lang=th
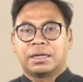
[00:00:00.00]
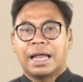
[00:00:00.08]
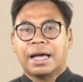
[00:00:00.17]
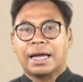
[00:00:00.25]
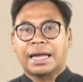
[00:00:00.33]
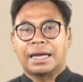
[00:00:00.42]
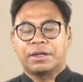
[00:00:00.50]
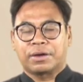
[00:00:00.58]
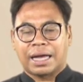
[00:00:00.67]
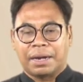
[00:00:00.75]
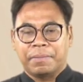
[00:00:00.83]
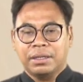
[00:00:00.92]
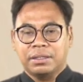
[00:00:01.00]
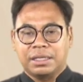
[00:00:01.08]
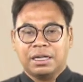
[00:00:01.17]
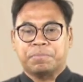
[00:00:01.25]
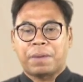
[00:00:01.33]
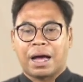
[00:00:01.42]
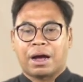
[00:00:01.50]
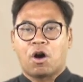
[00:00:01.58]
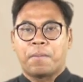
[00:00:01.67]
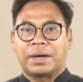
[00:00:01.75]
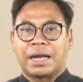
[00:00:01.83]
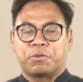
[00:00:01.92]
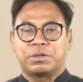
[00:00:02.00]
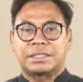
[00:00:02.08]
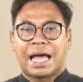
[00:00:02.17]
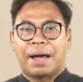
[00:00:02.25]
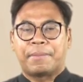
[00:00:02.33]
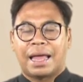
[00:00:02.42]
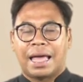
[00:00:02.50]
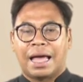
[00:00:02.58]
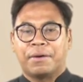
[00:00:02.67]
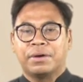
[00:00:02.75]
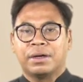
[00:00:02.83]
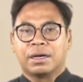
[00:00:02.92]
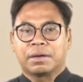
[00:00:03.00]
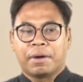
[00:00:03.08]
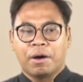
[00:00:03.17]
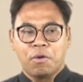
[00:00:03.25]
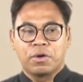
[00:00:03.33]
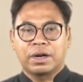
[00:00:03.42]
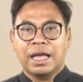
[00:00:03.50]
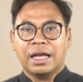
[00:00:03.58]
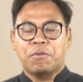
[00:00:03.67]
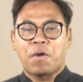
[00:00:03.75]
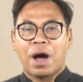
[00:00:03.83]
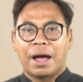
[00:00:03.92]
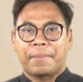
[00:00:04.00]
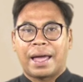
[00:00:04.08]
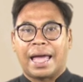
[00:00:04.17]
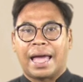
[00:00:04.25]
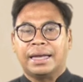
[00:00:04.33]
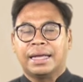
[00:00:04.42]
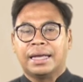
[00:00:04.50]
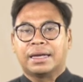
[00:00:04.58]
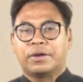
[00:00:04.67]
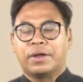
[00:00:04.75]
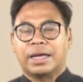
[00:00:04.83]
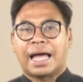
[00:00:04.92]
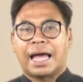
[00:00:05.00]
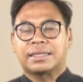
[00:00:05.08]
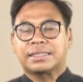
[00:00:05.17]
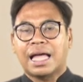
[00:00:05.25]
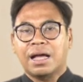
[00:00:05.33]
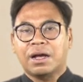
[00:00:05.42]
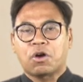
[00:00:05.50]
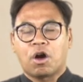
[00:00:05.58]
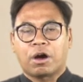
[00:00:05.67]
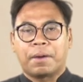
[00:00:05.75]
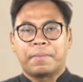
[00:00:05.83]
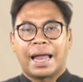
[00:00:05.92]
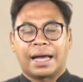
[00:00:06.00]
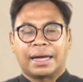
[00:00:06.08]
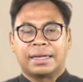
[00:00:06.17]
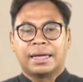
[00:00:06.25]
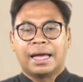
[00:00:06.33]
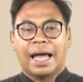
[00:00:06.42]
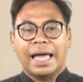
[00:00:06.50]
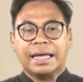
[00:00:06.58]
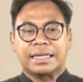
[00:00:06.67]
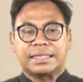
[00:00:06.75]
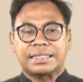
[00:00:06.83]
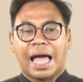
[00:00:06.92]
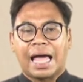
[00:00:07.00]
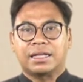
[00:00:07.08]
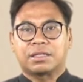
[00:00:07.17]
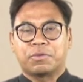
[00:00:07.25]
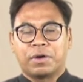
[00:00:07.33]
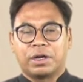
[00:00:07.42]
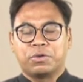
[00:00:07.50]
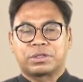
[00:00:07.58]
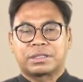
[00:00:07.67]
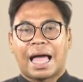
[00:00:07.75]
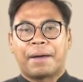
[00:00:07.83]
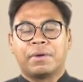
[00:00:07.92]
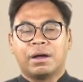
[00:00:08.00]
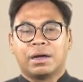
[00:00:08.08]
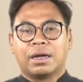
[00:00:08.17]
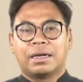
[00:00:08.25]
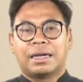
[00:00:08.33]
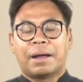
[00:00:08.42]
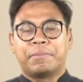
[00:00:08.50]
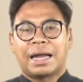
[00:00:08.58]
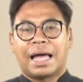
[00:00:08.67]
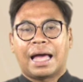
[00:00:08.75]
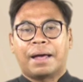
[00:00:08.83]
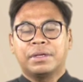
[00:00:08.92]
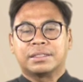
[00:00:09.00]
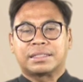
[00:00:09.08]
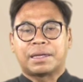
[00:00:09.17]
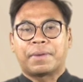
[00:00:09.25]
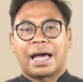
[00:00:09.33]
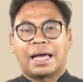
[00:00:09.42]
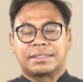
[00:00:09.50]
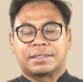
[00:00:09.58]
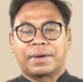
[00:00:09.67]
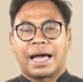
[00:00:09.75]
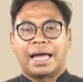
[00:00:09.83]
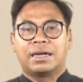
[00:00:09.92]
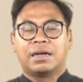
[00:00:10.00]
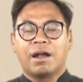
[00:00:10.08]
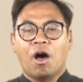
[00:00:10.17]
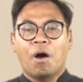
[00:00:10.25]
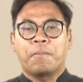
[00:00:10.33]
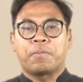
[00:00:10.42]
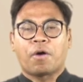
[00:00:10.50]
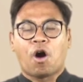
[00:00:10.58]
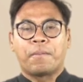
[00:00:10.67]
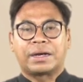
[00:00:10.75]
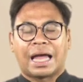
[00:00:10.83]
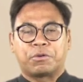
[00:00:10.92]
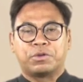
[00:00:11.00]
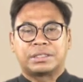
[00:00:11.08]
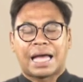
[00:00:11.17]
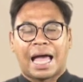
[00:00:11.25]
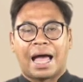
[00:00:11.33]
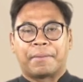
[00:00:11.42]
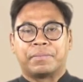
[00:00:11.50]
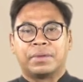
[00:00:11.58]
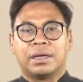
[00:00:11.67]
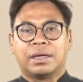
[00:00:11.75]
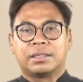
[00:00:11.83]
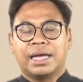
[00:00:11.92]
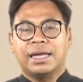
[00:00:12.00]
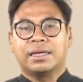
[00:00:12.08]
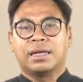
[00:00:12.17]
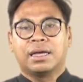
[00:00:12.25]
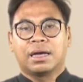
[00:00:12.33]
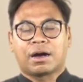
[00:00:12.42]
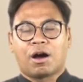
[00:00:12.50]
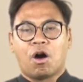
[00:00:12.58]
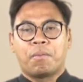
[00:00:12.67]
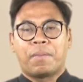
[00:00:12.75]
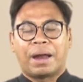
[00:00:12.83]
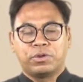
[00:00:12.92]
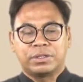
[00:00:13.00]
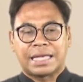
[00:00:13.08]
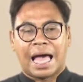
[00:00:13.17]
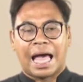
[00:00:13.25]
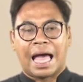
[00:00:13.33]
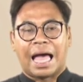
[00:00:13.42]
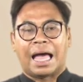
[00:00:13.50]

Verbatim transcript: และขณะเดียวกันเมื่อชิดปากคลองปทากุจามแล้ว พระองค์ได้วางแผนโดยการตั้งกองกำลังให้กระจายตัวอยู่ตามลำน้ำสำคัญสำคัญรอบคลองปทากุจาม เช่นคลองบาดพุซา